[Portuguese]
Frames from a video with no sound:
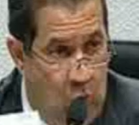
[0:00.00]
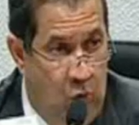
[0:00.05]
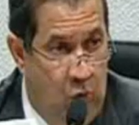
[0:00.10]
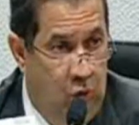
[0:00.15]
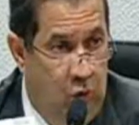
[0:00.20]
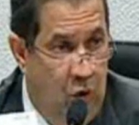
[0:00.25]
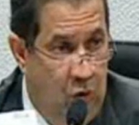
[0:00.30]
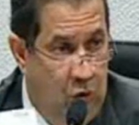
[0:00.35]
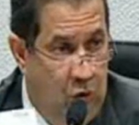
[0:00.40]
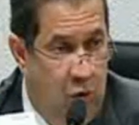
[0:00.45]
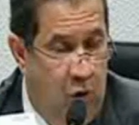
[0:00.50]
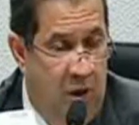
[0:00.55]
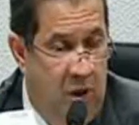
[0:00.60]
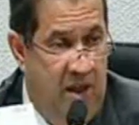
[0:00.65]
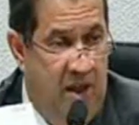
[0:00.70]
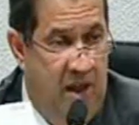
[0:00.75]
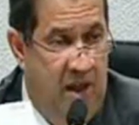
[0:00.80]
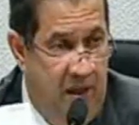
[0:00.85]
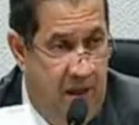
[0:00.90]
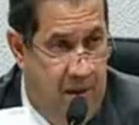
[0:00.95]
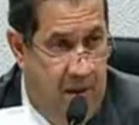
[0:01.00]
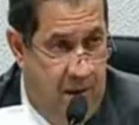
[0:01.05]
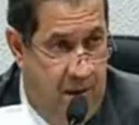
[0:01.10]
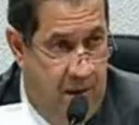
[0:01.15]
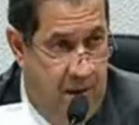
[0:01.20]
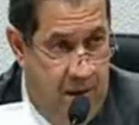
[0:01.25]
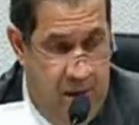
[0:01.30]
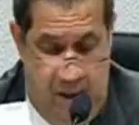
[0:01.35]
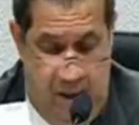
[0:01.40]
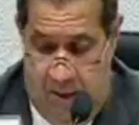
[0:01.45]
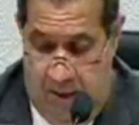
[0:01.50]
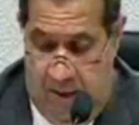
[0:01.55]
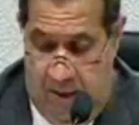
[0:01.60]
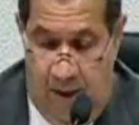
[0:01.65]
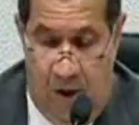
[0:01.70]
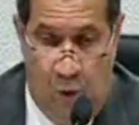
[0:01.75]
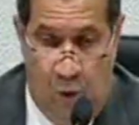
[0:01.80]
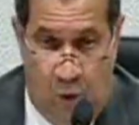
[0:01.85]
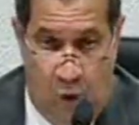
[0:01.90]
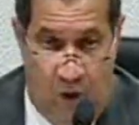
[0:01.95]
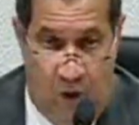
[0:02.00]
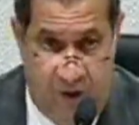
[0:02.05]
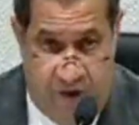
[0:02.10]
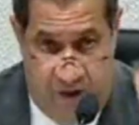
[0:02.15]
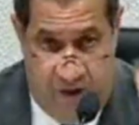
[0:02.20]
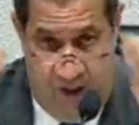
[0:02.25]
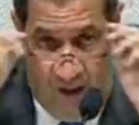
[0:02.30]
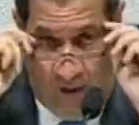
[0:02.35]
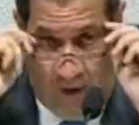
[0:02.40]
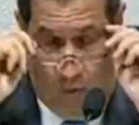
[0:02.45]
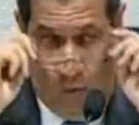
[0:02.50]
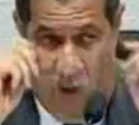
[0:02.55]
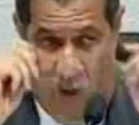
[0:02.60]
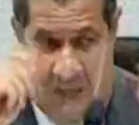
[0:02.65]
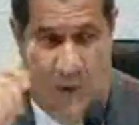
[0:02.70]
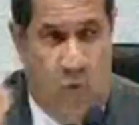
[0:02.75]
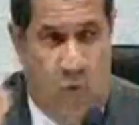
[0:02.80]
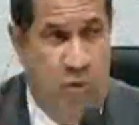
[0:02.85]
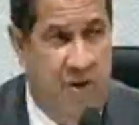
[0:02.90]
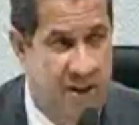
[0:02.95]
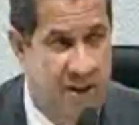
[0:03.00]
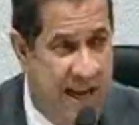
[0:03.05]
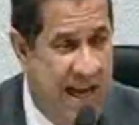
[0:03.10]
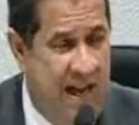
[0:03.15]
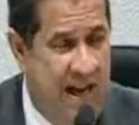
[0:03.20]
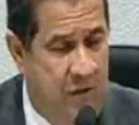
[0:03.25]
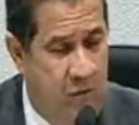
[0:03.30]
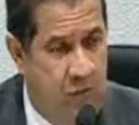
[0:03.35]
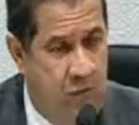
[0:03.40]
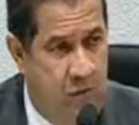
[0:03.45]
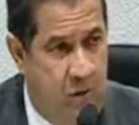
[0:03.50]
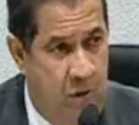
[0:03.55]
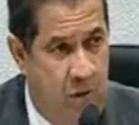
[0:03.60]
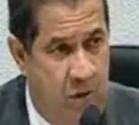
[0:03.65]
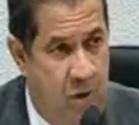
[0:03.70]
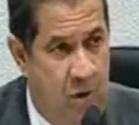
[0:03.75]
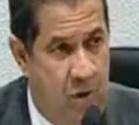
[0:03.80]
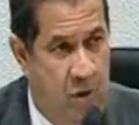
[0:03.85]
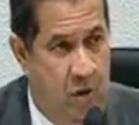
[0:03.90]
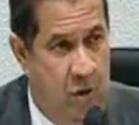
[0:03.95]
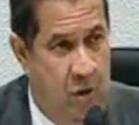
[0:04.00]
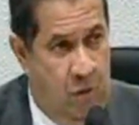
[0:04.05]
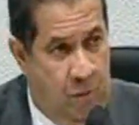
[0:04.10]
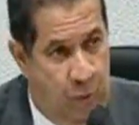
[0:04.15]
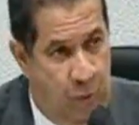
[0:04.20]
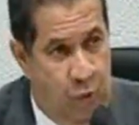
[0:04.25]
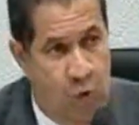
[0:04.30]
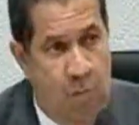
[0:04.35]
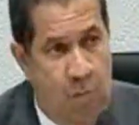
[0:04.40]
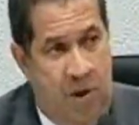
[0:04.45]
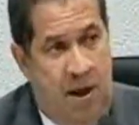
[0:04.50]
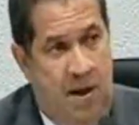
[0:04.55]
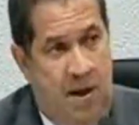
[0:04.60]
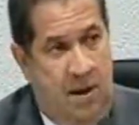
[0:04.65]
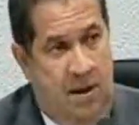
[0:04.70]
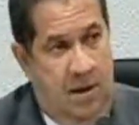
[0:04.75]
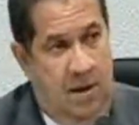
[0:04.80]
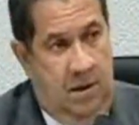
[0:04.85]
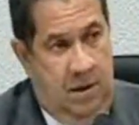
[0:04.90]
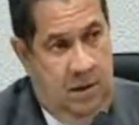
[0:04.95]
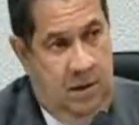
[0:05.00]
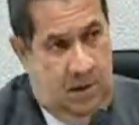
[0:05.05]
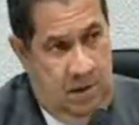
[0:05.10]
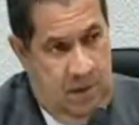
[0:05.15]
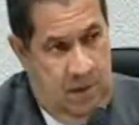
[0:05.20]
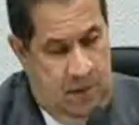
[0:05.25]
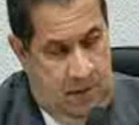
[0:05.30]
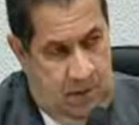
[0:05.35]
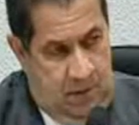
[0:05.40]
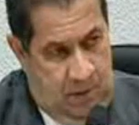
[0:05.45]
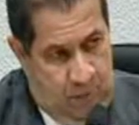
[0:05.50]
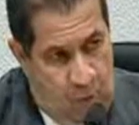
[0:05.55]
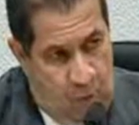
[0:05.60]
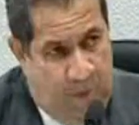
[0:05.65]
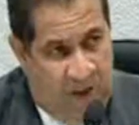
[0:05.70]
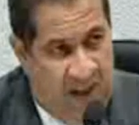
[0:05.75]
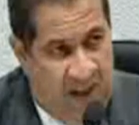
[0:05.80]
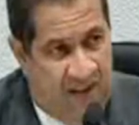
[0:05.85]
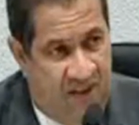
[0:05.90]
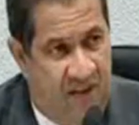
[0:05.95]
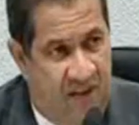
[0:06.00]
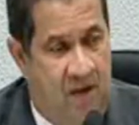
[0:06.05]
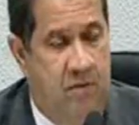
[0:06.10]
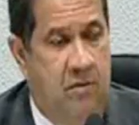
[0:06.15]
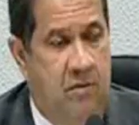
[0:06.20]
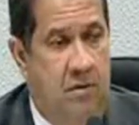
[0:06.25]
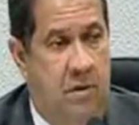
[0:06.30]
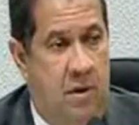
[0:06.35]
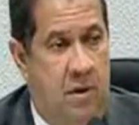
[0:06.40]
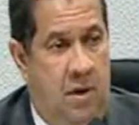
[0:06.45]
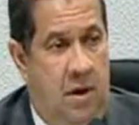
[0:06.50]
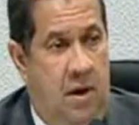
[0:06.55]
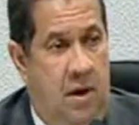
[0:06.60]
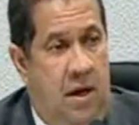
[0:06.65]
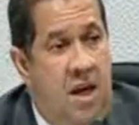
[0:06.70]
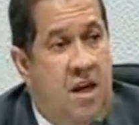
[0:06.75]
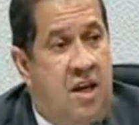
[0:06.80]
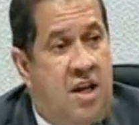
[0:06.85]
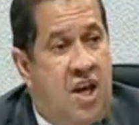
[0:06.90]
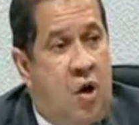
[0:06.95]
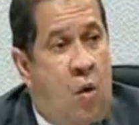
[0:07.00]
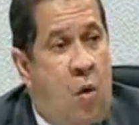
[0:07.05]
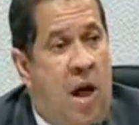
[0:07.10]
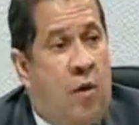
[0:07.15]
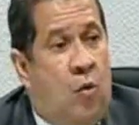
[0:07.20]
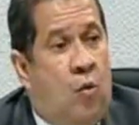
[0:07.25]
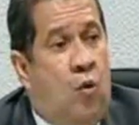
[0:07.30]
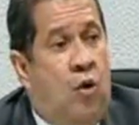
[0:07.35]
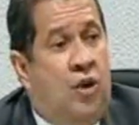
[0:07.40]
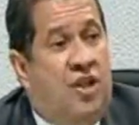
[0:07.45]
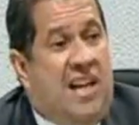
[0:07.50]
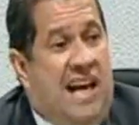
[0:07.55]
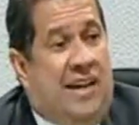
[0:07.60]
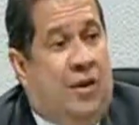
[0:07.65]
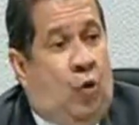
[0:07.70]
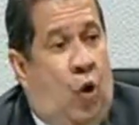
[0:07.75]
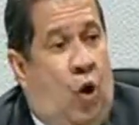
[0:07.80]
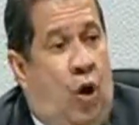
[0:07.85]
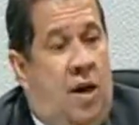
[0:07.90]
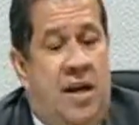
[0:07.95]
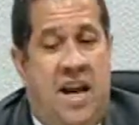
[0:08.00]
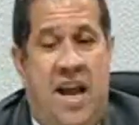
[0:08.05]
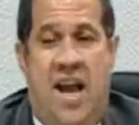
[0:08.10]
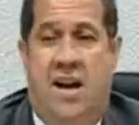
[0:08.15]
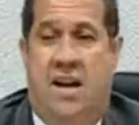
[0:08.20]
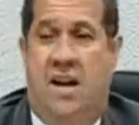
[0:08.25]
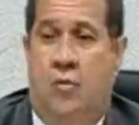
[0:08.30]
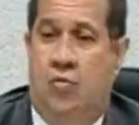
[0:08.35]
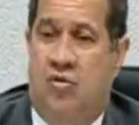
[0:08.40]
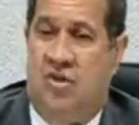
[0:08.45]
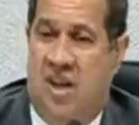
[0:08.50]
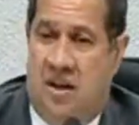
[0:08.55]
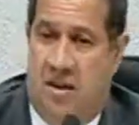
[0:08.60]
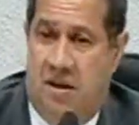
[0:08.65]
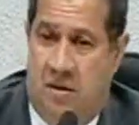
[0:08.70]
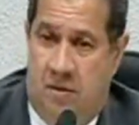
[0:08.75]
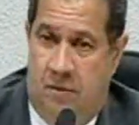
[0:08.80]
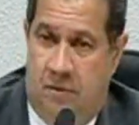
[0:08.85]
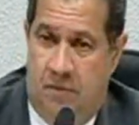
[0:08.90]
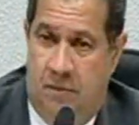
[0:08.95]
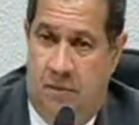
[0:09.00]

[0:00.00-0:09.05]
Doutora Dair, eu estou sendo acusado por uma publicação em que o acusador nega a acusação.